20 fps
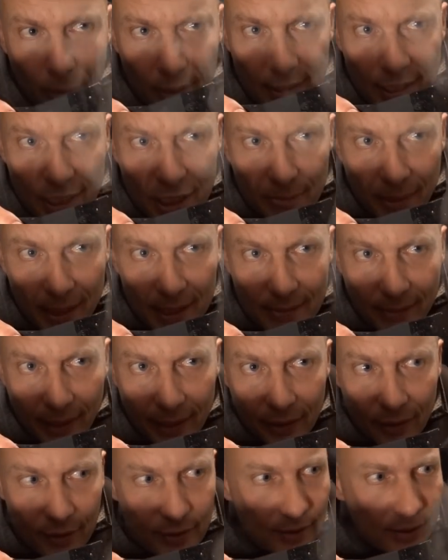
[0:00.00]
übrigens jetzt bei
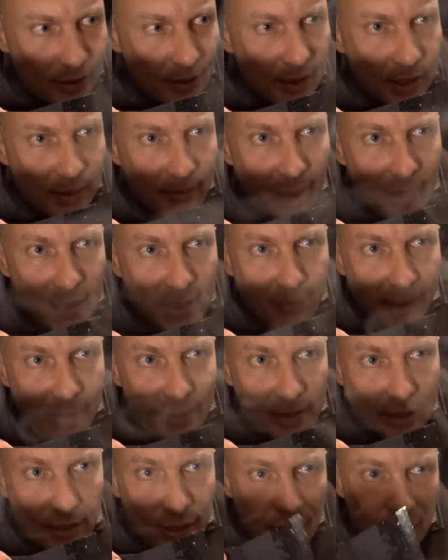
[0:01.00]

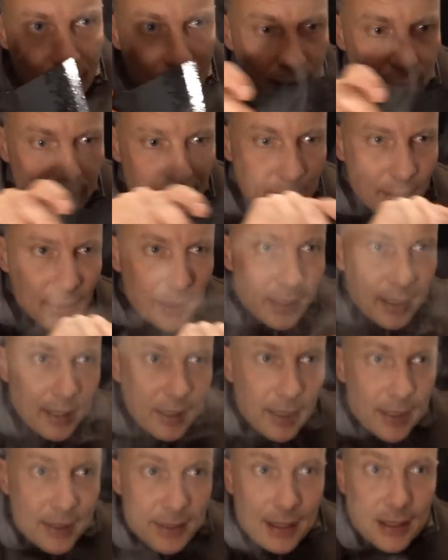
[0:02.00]
2022.
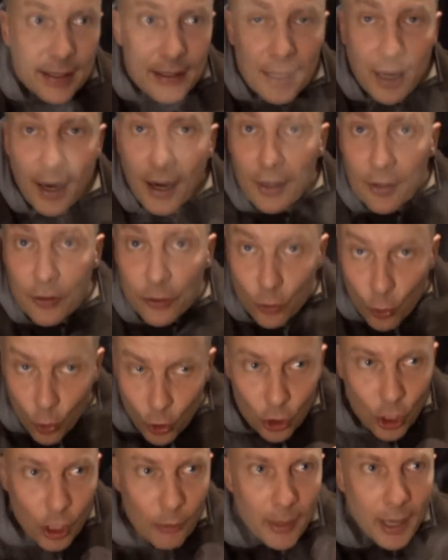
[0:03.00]
Sind ja
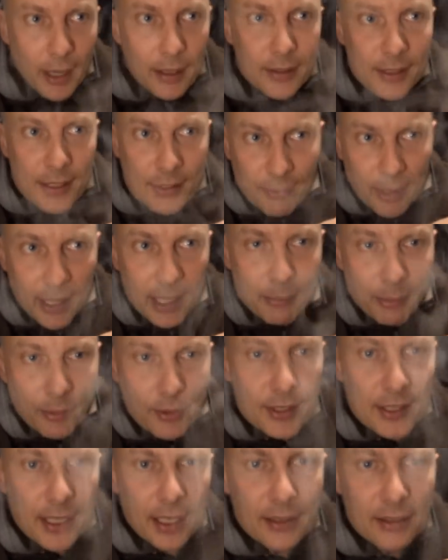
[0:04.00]

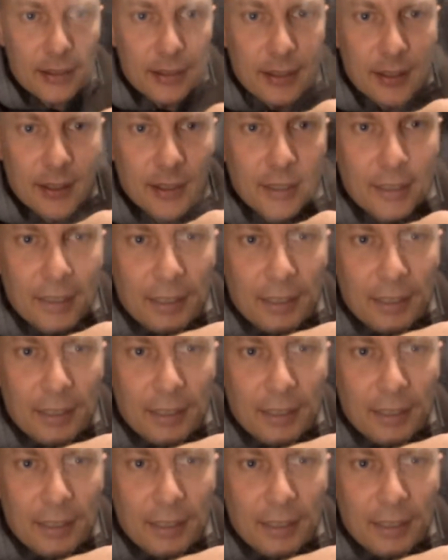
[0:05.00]
0,2